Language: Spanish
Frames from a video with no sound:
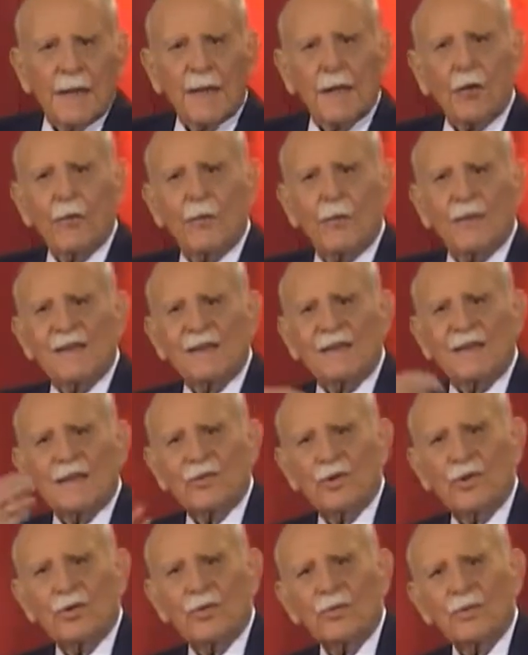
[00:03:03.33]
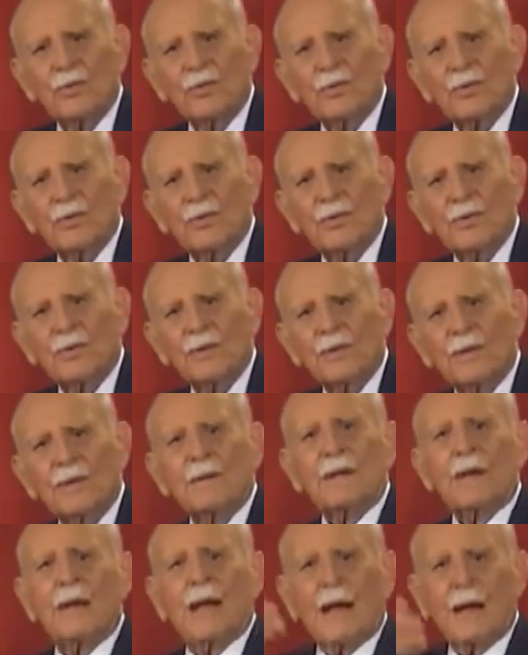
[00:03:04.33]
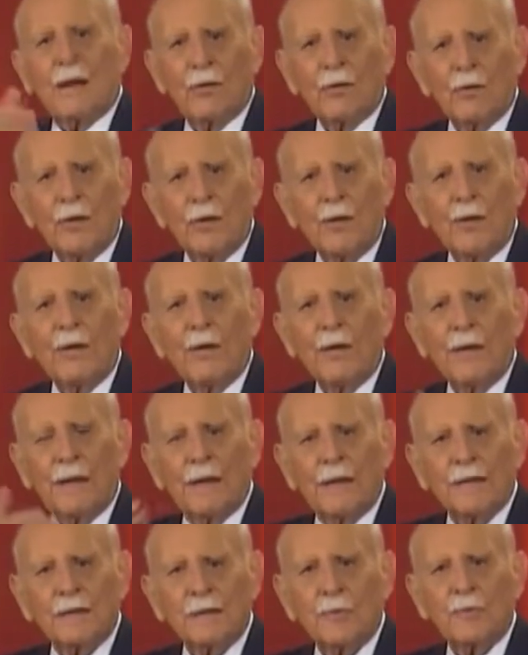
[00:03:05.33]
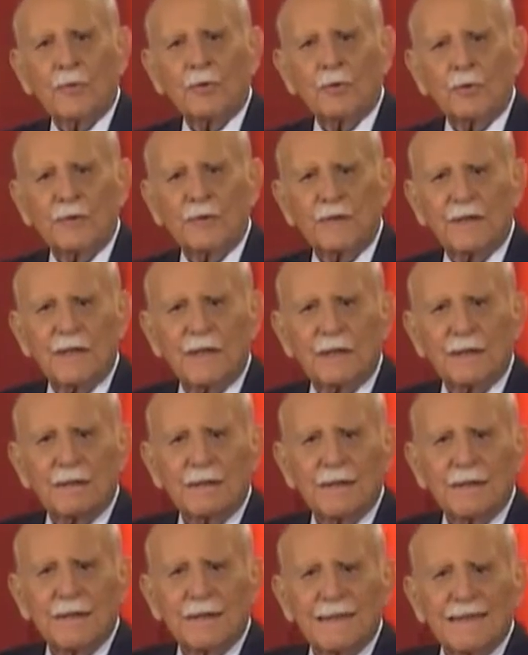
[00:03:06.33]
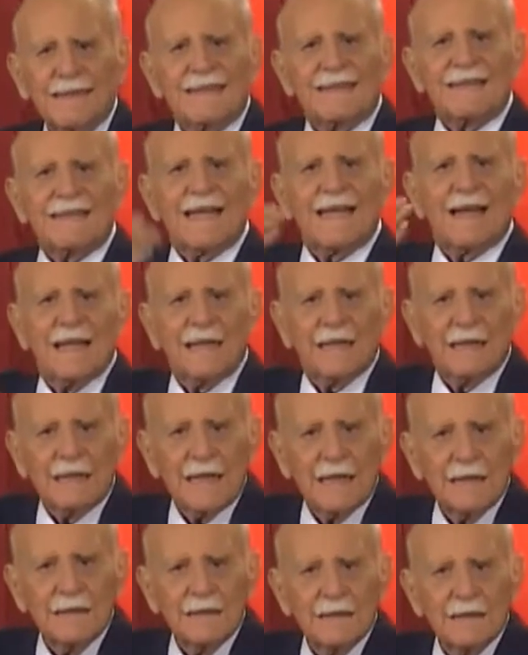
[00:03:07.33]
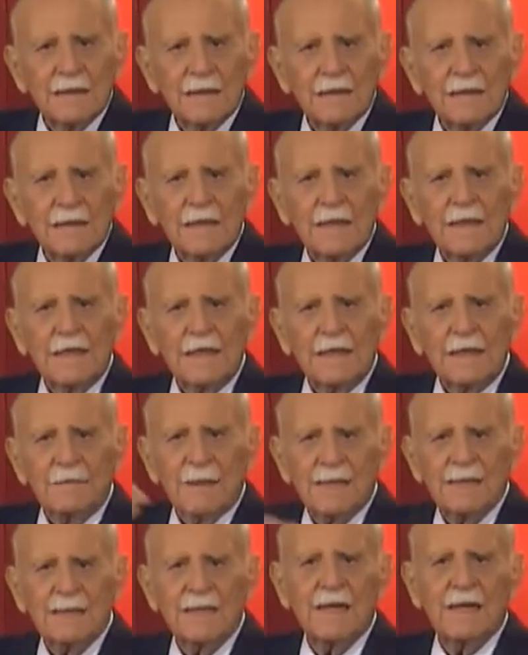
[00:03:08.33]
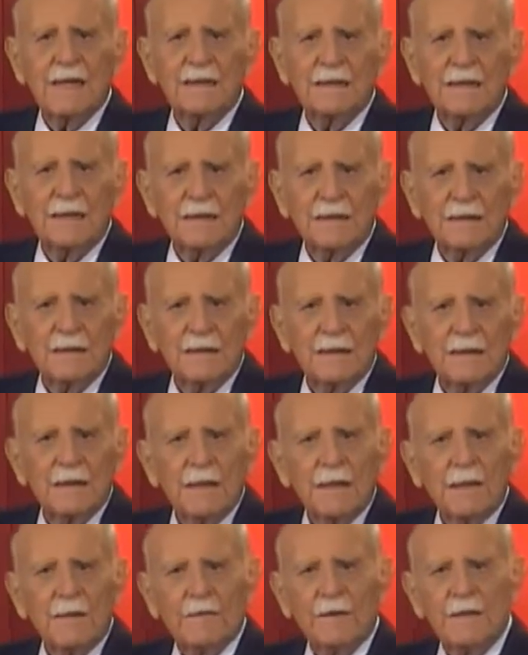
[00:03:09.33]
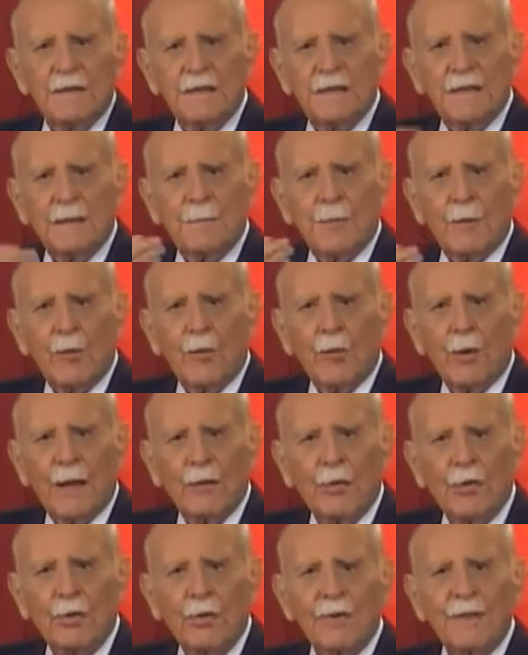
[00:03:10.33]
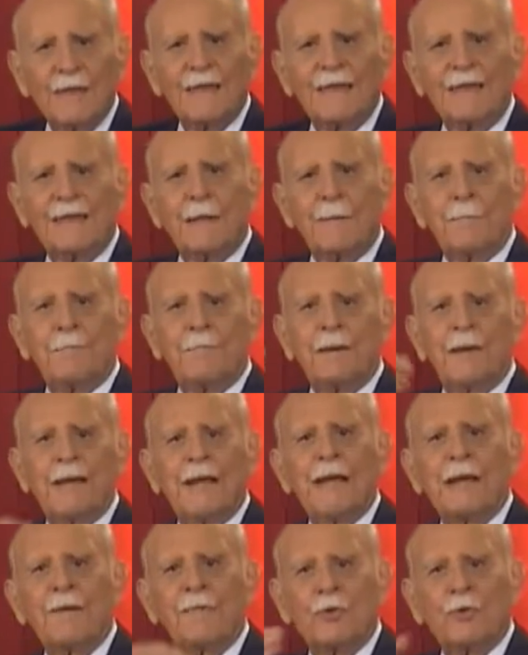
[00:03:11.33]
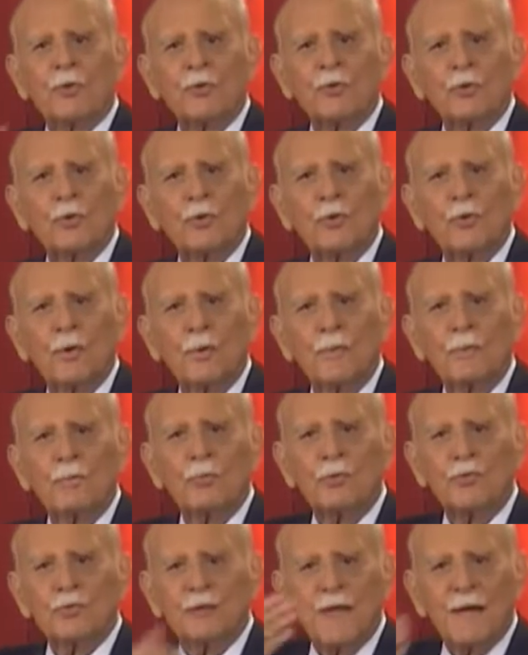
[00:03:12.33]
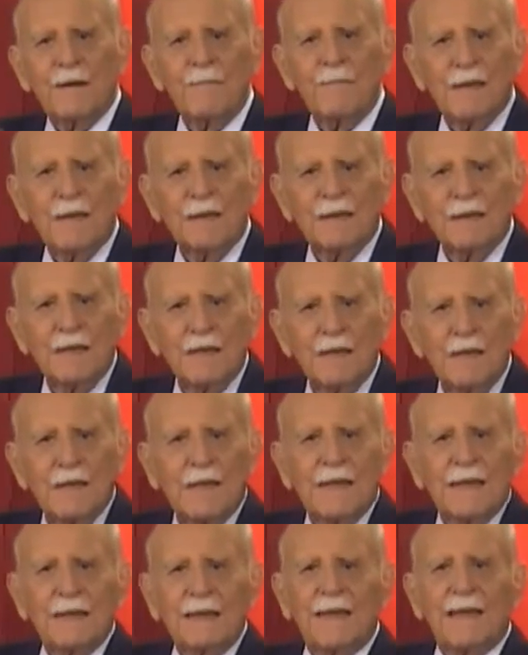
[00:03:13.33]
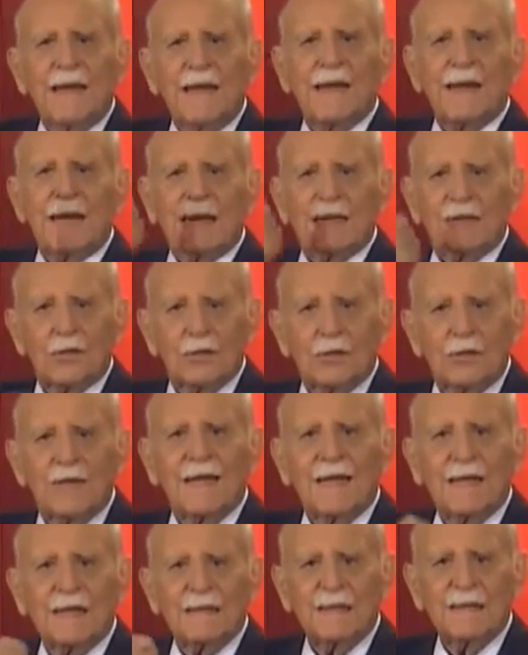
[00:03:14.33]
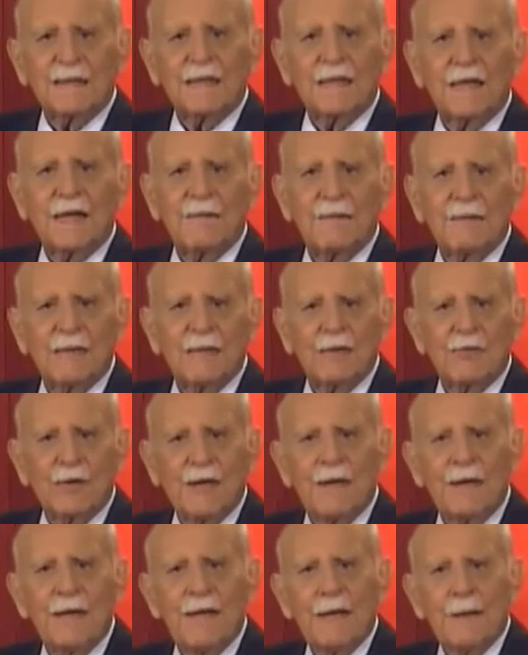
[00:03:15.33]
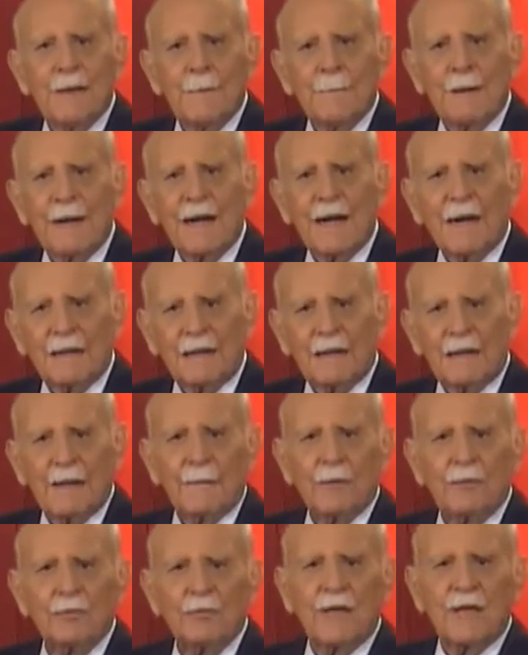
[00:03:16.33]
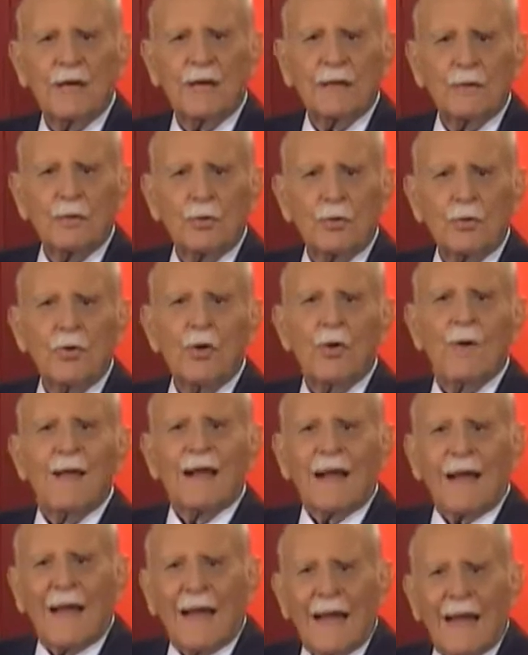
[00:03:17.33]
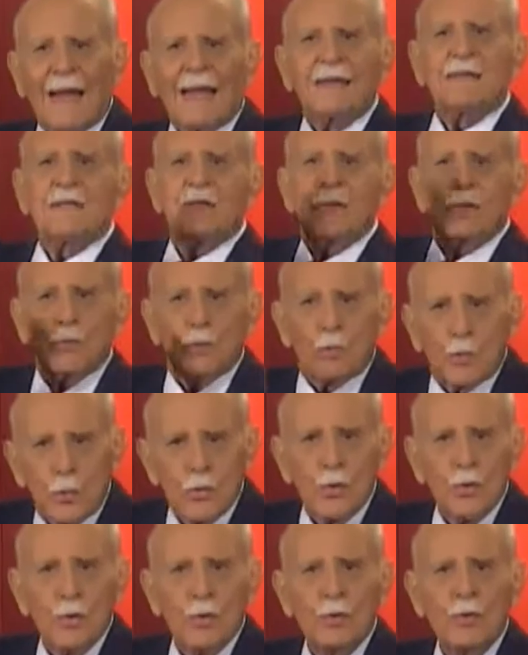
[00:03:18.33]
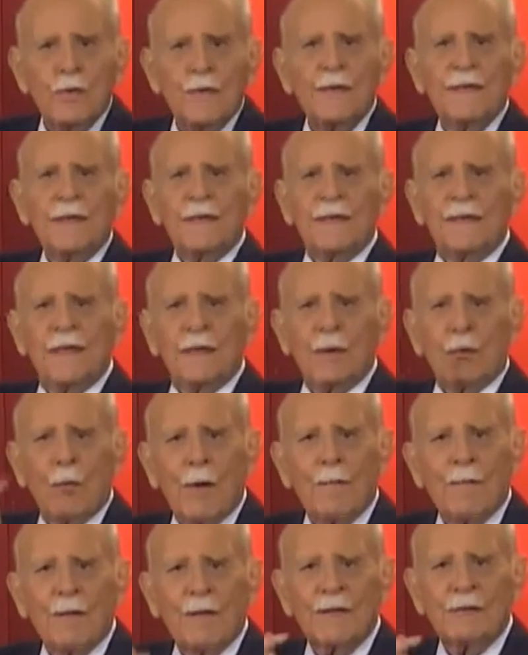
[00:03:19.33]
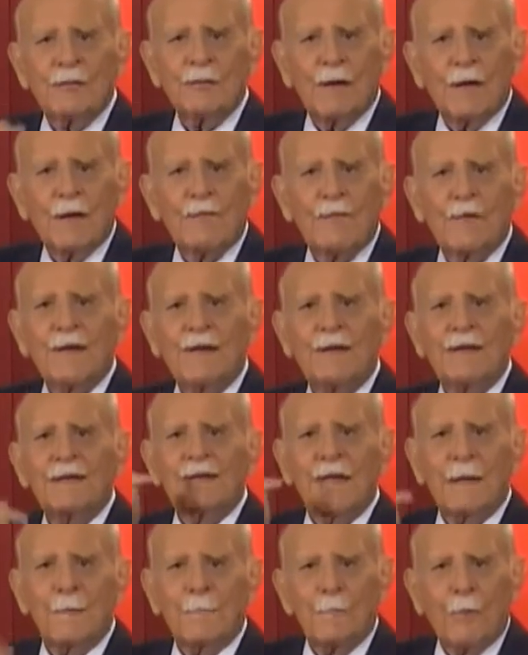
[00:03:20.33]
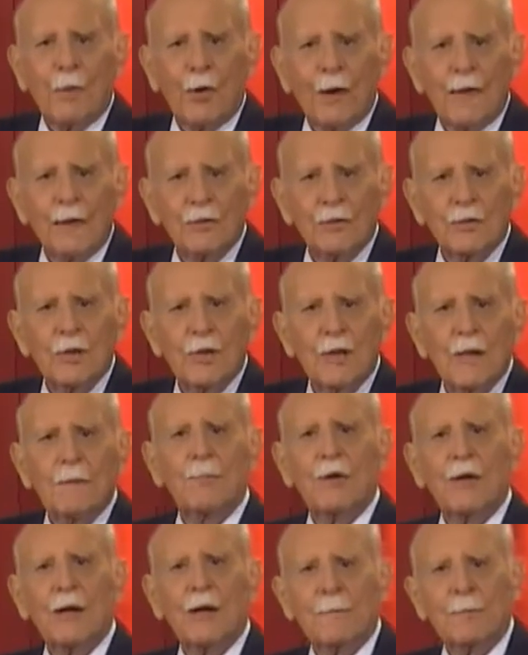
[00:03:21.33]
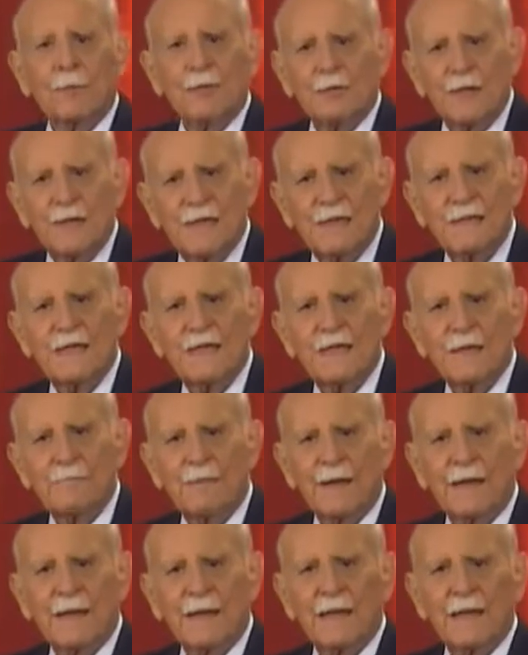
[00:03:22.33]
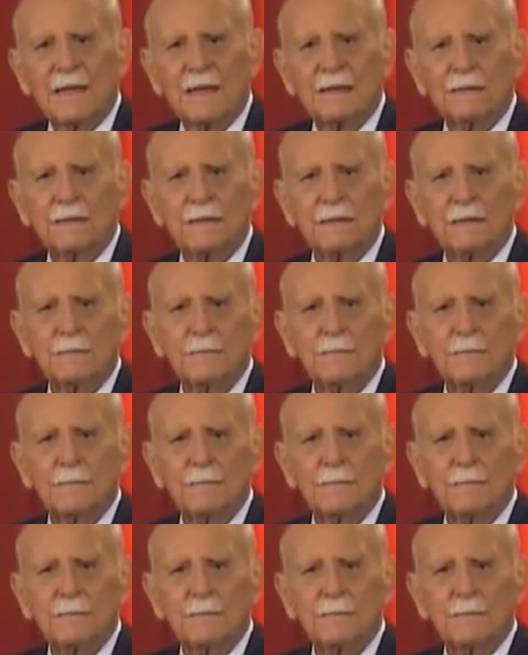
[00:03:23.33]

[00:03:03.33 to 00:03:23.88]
Recomendación que hago en esta oportunidad. Serenidad y más serenidad frente al provocador y despliegue a fondo mundialmente de las razones que asisten a Venezuela para reclamar un territorio que es suyo y del cual Venezuela fue despojado por las potencias imperiales.